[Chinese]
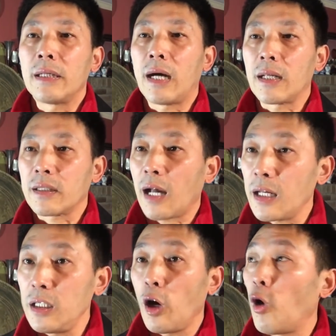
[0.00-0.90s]
啊，
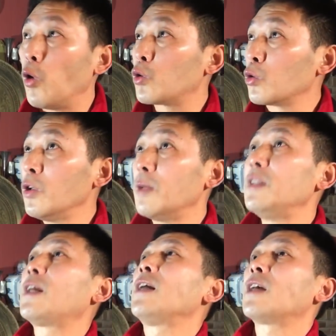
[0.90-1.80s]
他一吼，中国
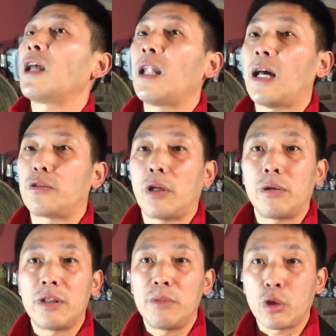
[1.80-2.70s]
人站起来了，全
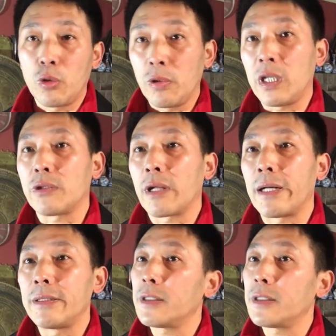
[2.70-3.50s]
国人民都跪下去了。